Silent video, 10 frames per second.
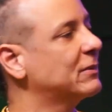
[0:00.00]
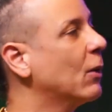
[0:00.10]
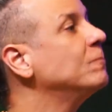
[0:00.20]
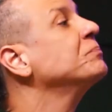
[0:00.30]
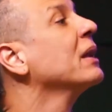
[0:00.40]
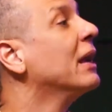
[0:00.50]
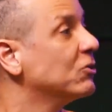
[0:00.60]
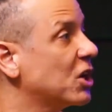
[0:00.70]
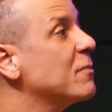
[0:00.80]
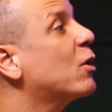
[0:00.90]
Então,
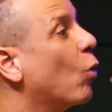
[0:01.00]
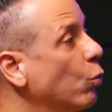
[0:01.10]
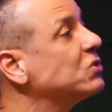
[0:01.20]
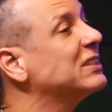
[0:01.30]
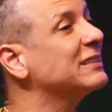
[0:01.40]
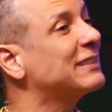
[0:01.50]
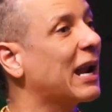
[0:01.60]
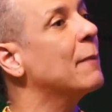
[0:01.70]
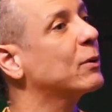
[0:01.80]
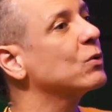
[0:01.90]
tinha que me
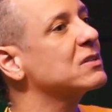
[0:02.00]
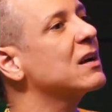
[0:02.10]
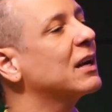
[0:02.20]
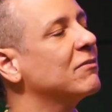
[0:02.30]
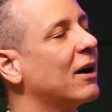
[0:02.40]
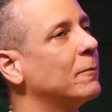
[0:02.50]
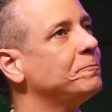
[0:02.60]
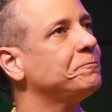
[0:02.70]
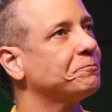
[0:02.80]
concentrar para conseguir gravar.